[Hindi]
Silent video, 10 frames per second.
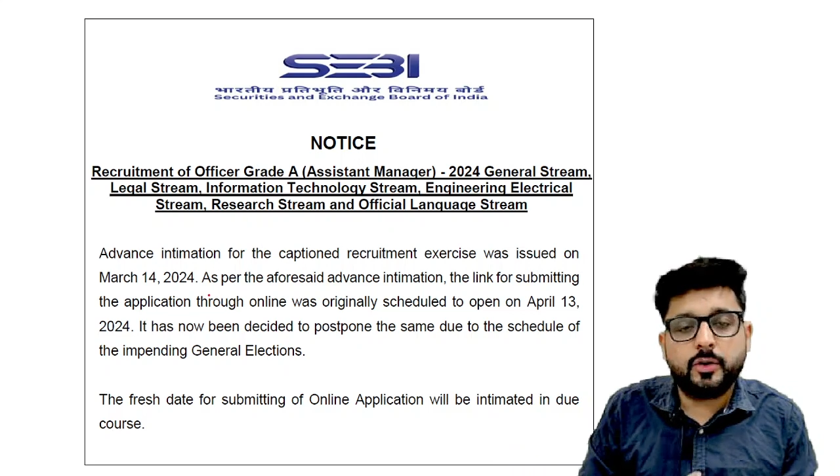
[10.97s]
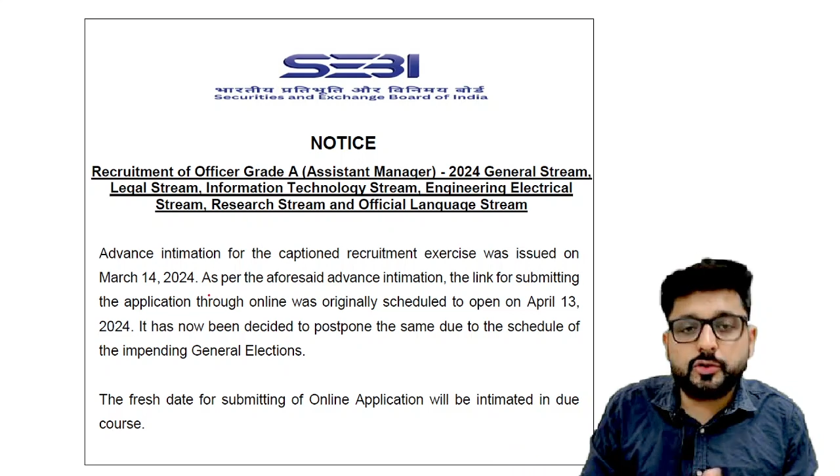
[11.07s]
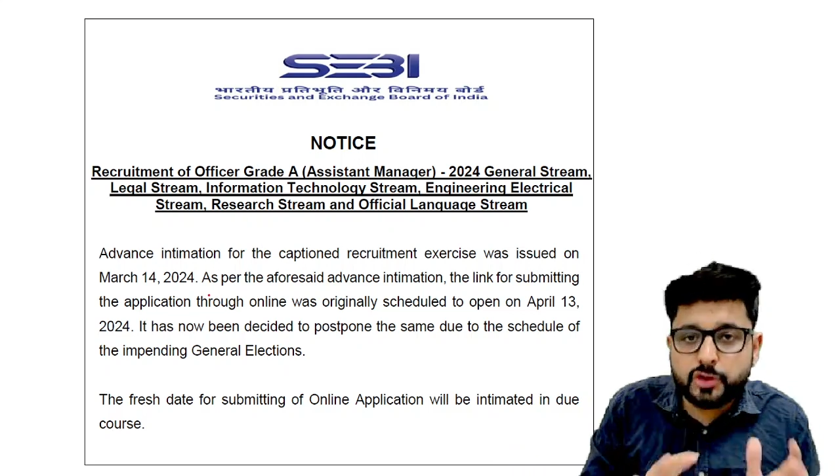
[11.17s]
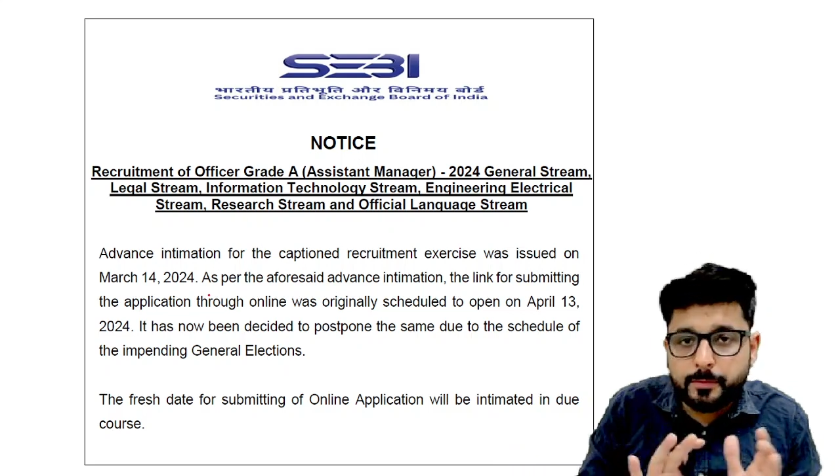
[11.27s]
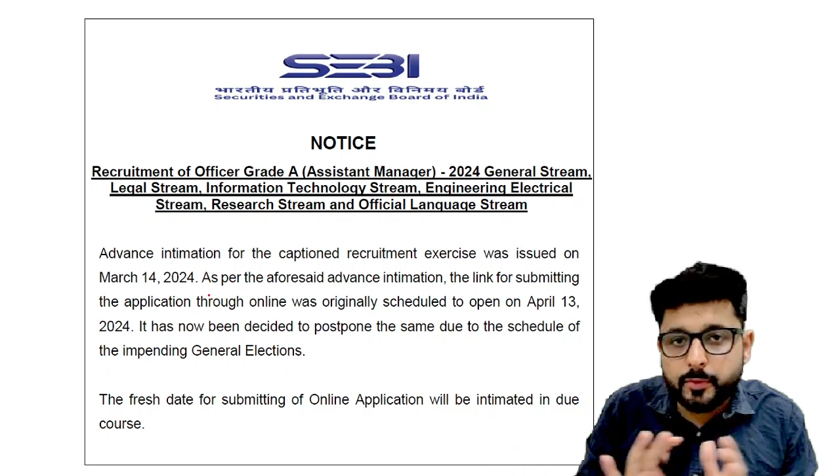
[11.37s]

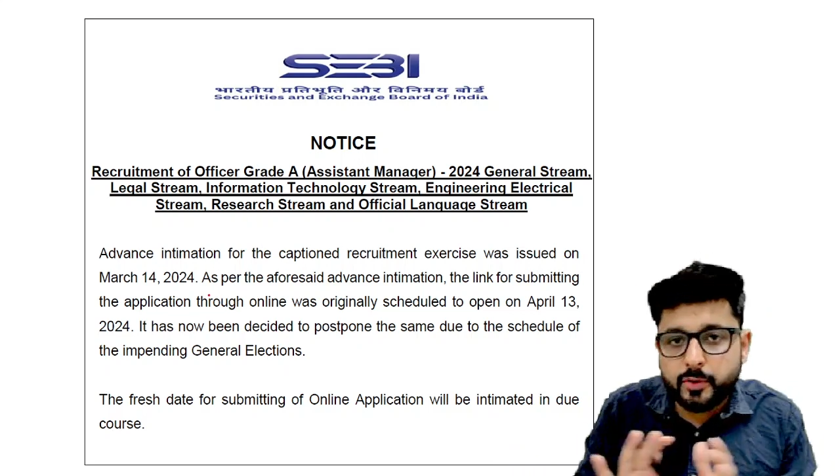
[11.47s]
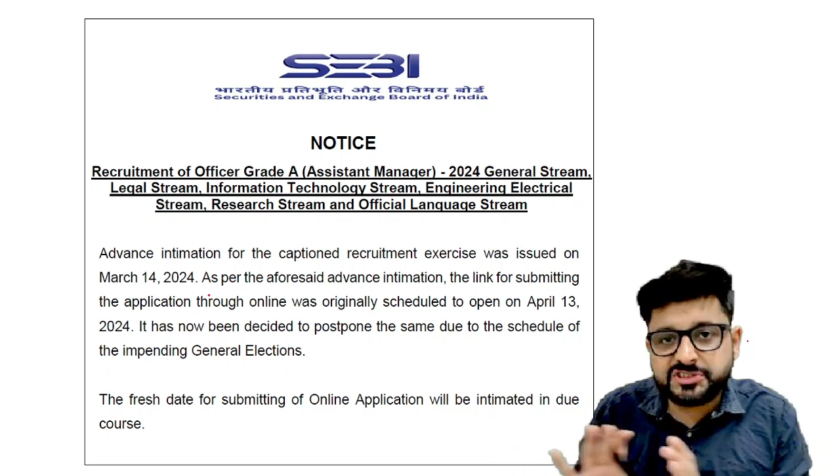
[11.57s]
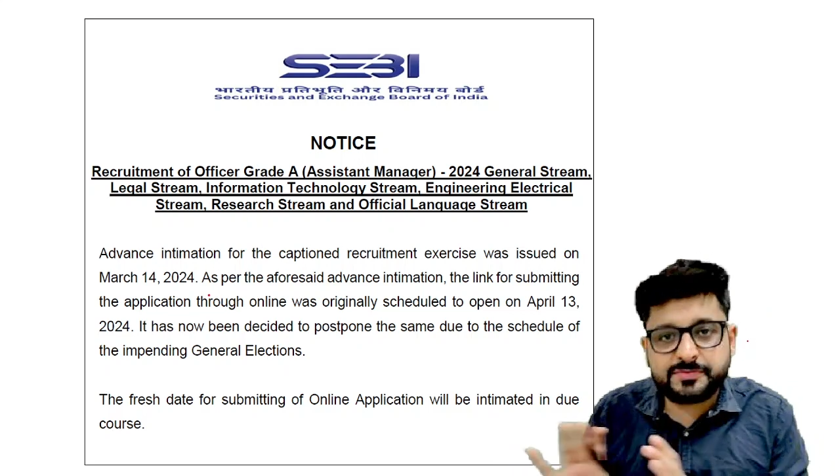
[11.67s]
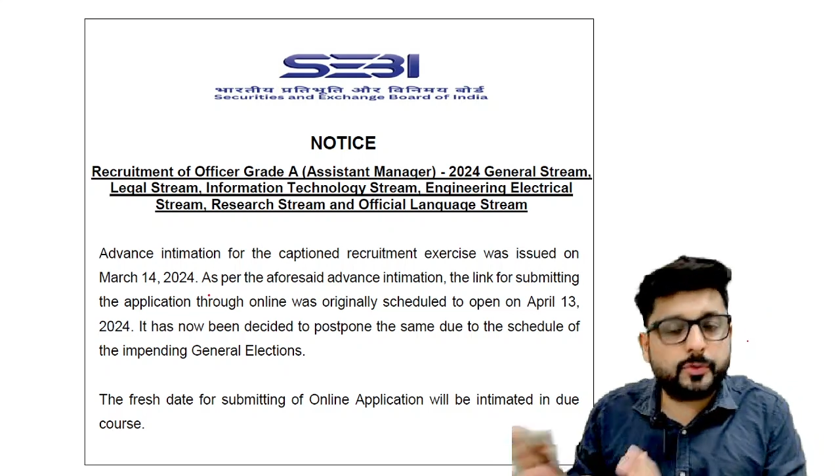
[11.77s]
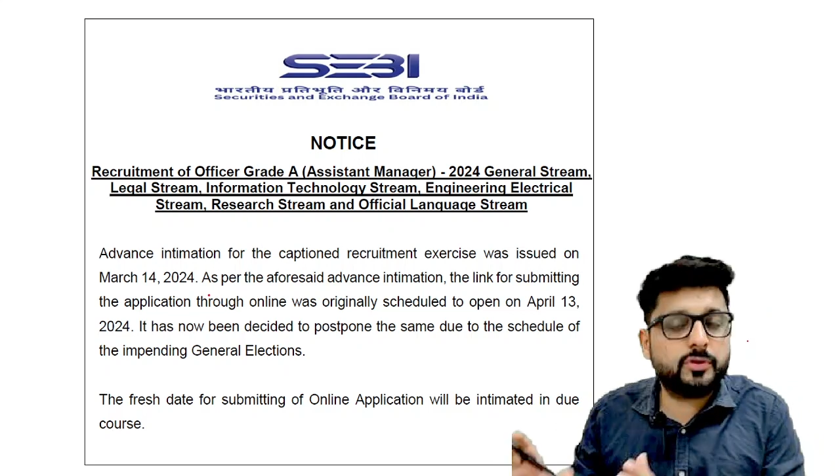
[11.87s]
उसको
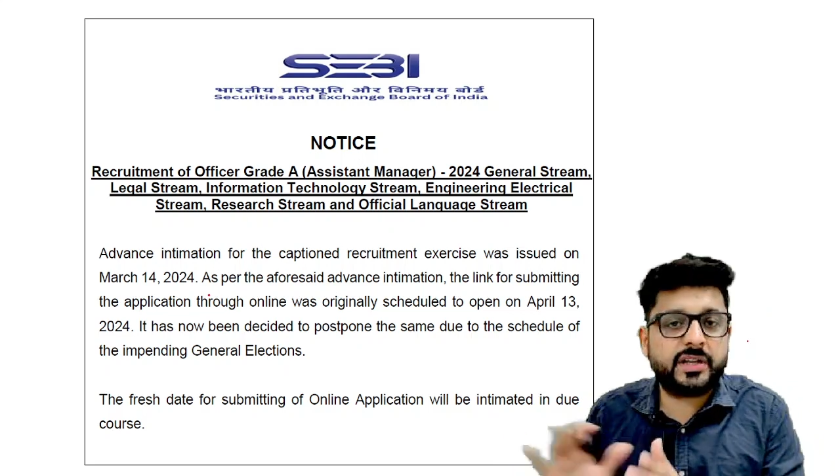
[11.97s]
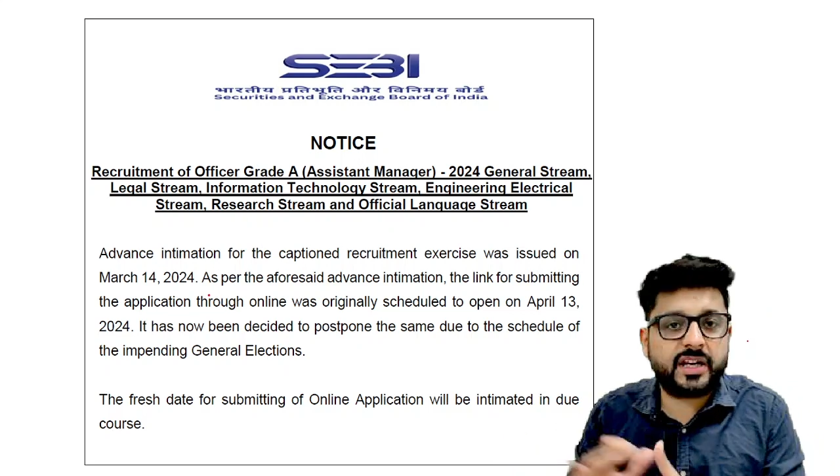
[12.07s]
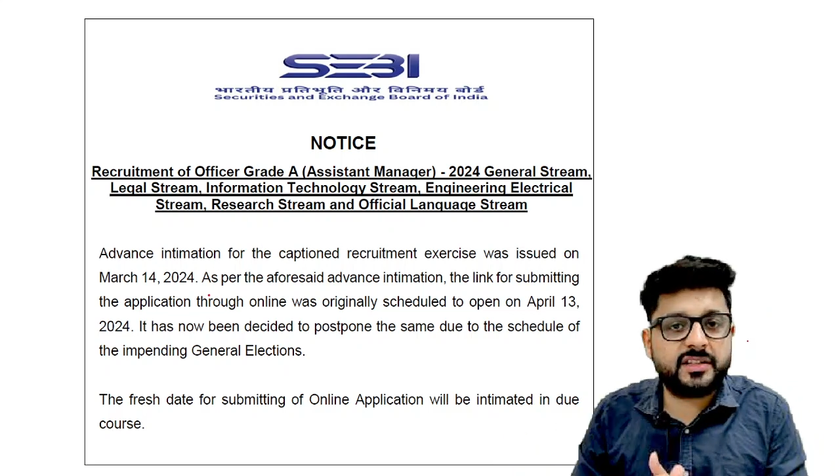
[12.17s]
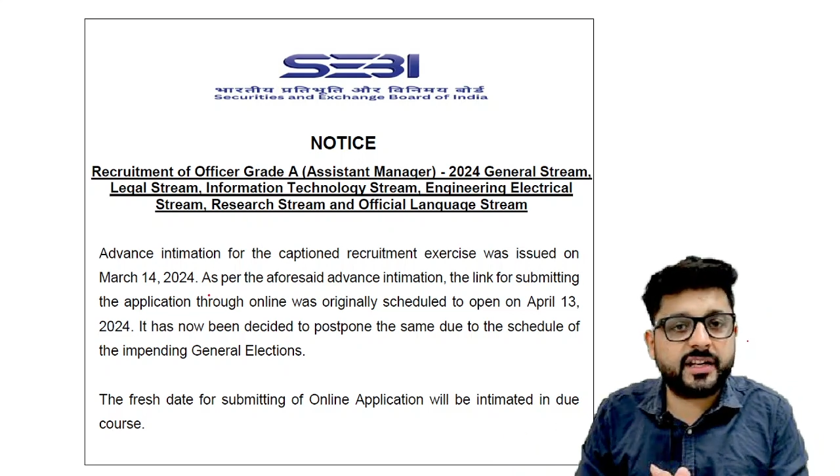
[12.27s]
पोस्टपोन करा जा